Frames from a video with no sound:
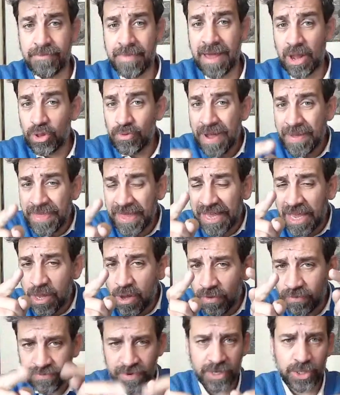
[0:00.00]
Ma la domanda che
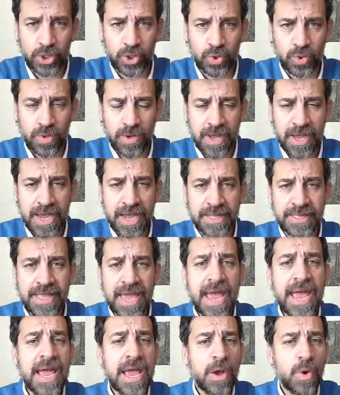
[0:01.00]
io faccio a
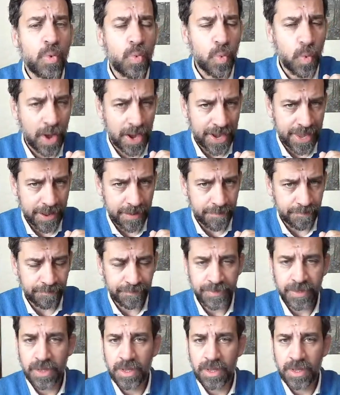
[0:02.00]
te qual è?